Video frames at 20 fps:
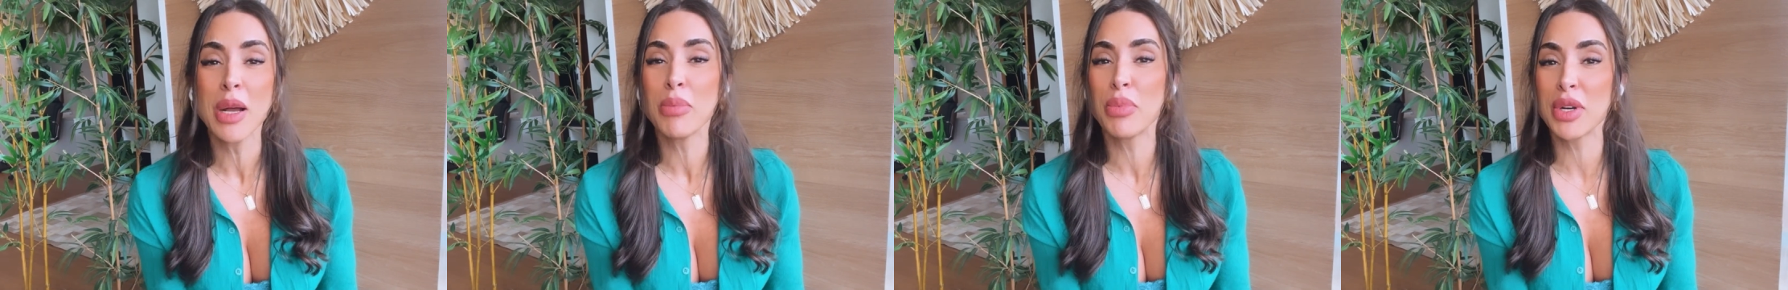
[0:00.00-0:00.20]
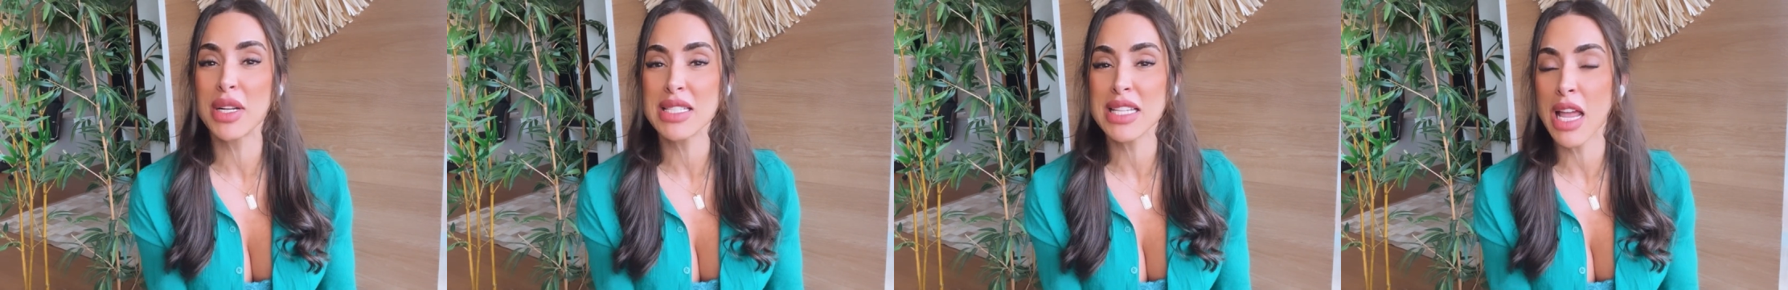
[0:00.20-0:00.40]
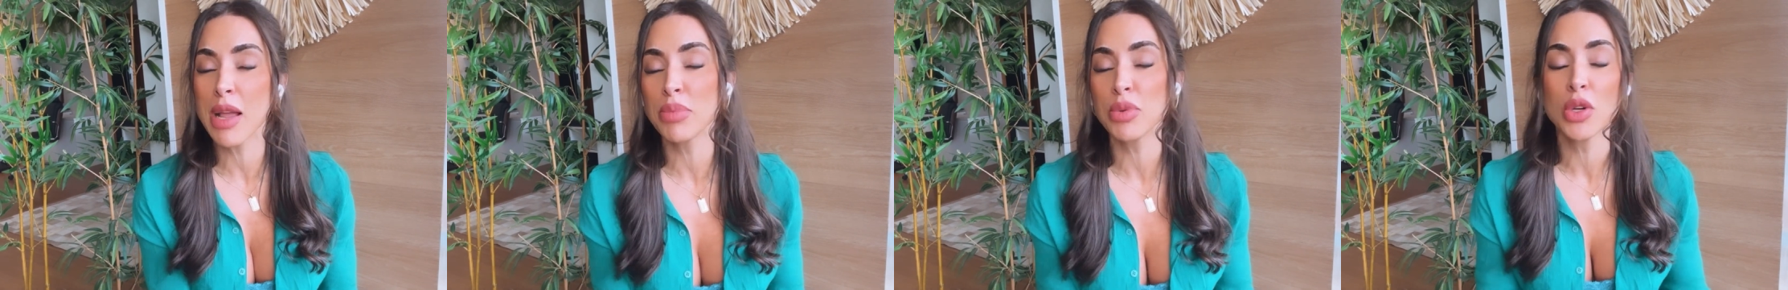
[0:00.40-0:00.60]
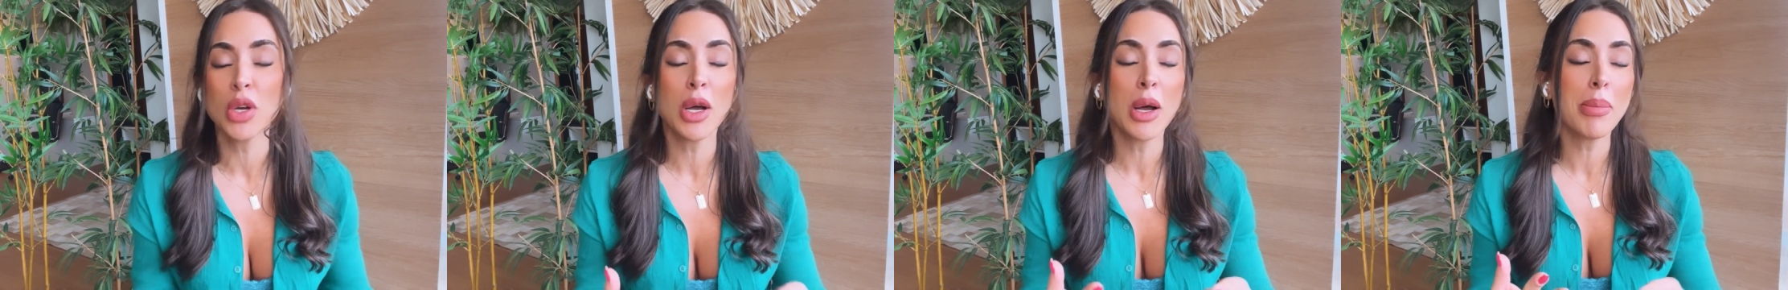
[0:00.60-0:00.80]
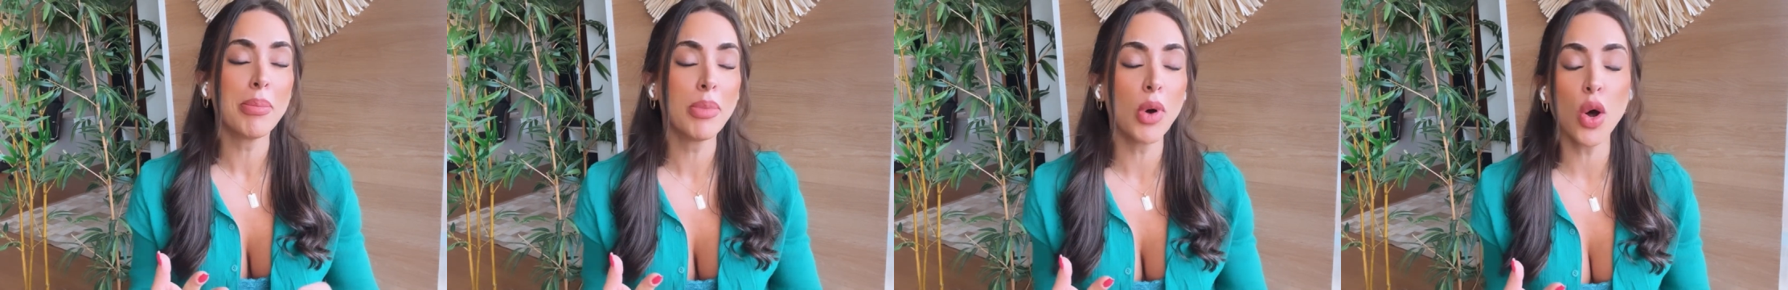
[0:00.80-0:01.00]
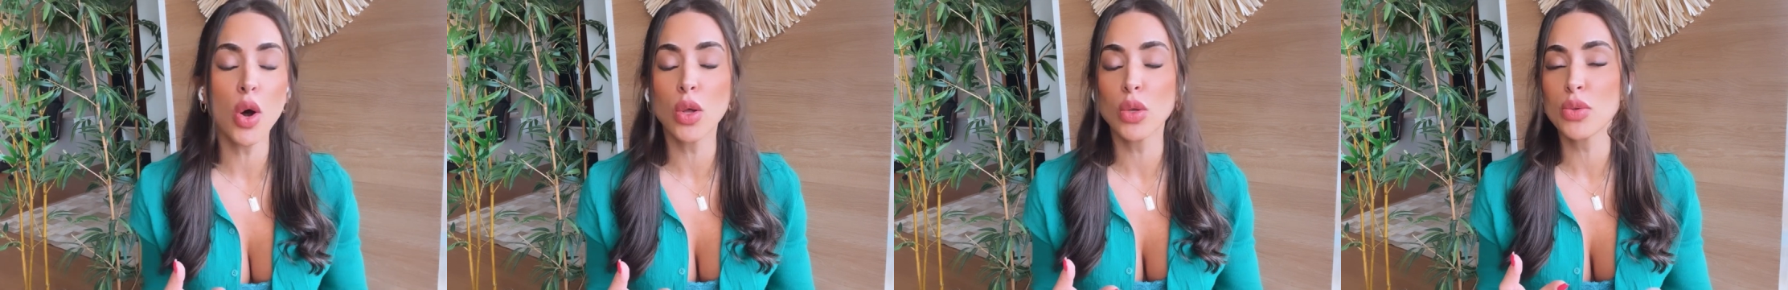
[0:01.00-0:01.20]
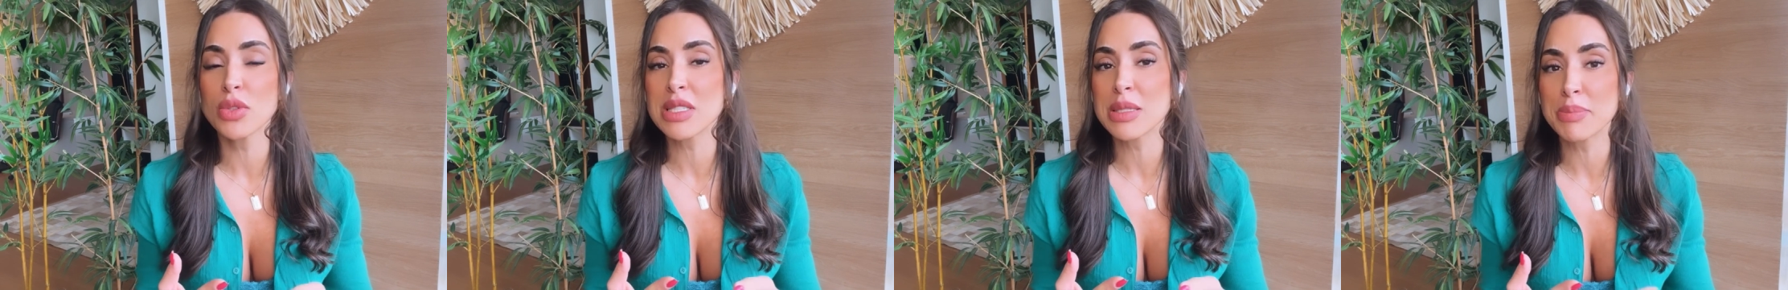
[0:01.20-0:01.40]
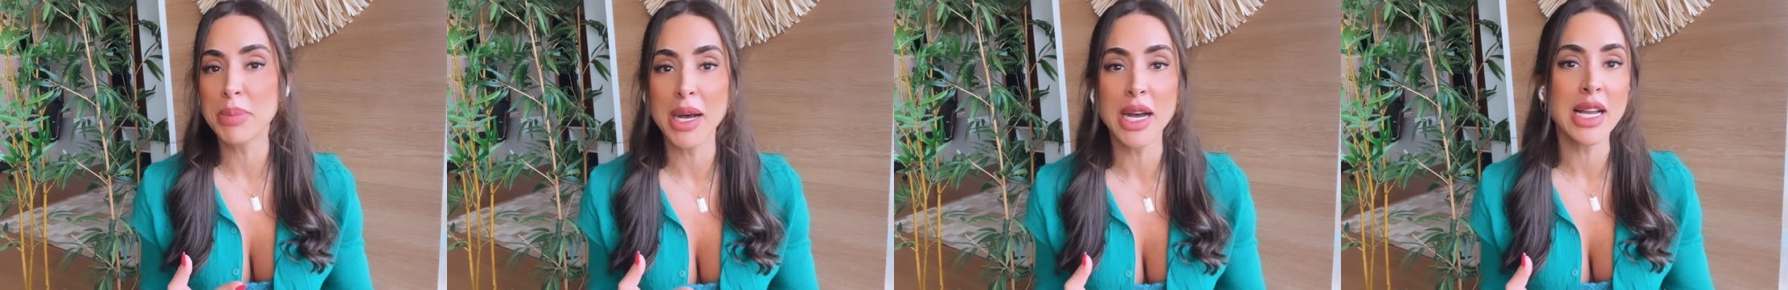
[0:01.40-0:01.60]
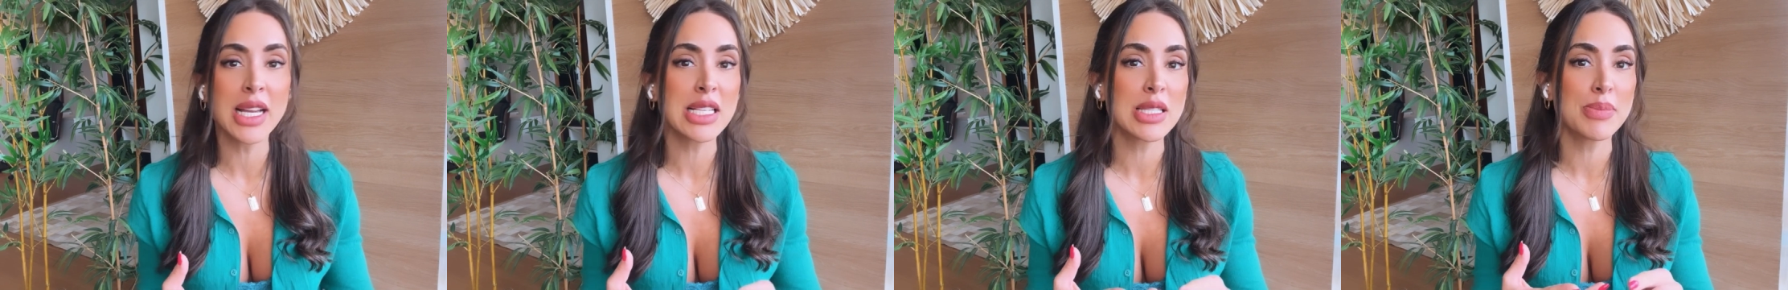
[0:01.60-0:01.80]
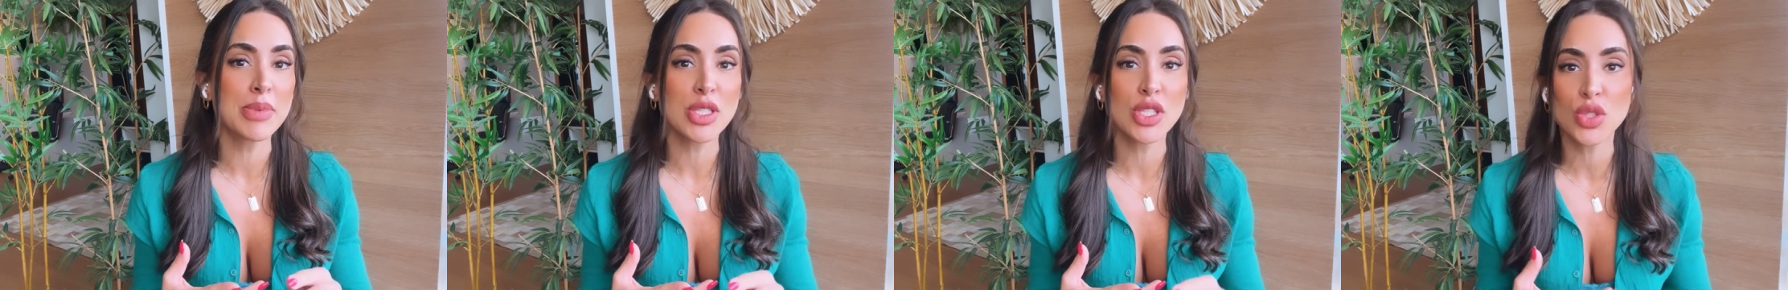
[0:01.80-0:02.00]
Por exemplo, bolos,
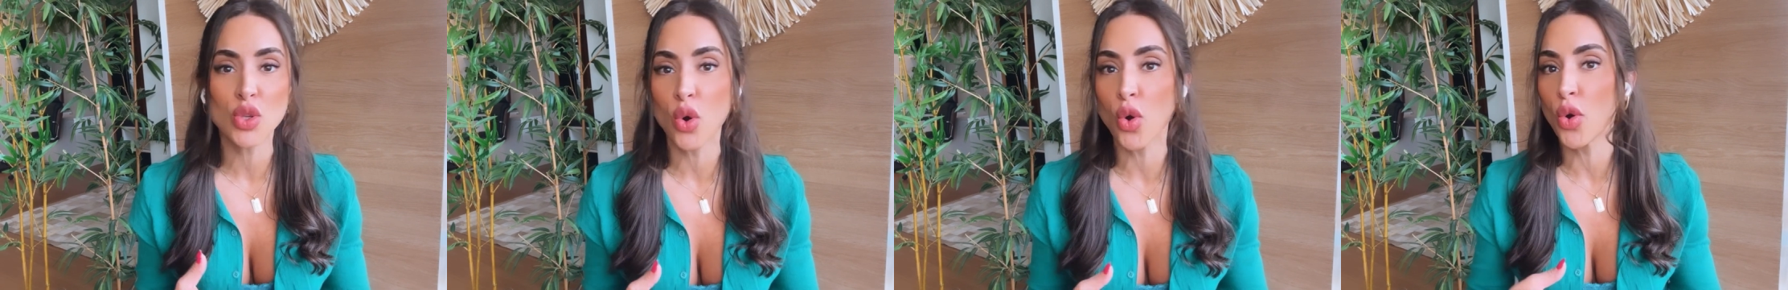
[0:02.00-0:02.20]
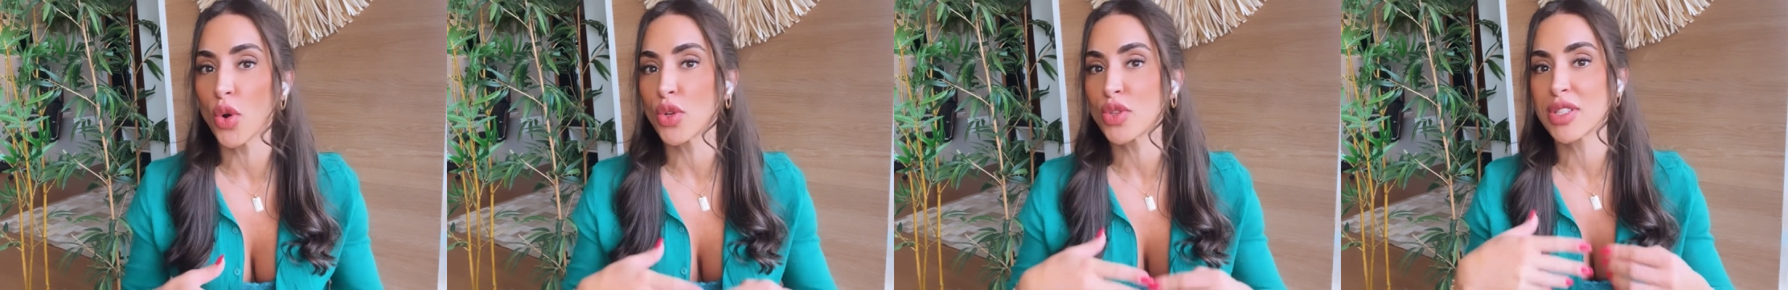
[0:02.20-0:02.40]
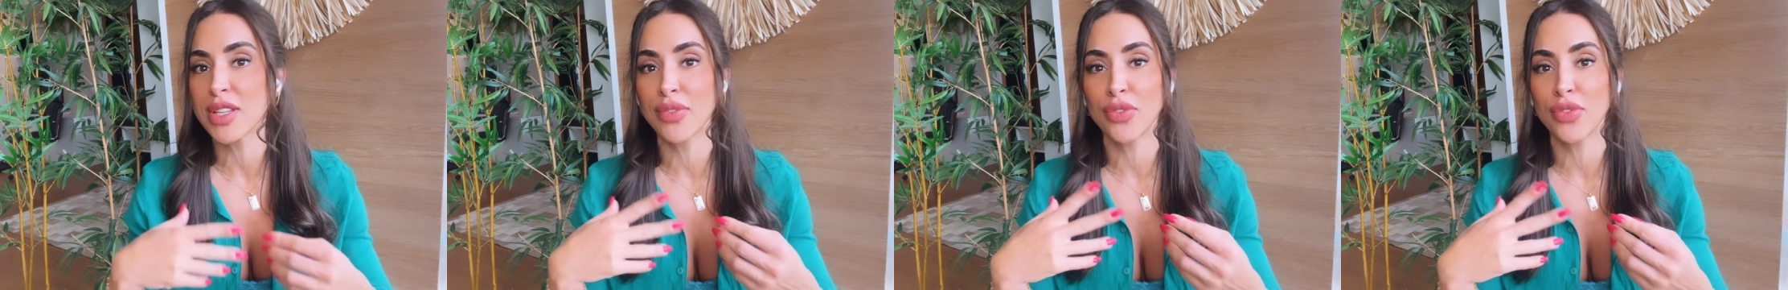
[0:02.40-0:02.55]
pães, biscoitos,